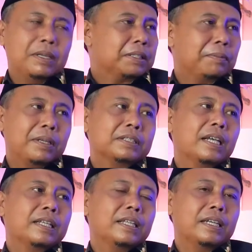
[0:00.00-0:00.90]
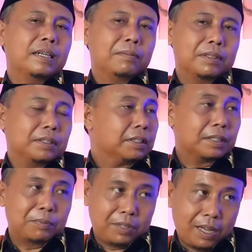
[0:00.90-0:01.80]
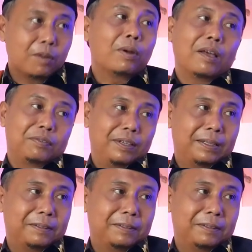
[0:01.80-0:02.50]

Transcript: biasa-biasa aja dan masih tetap sehat walafiat.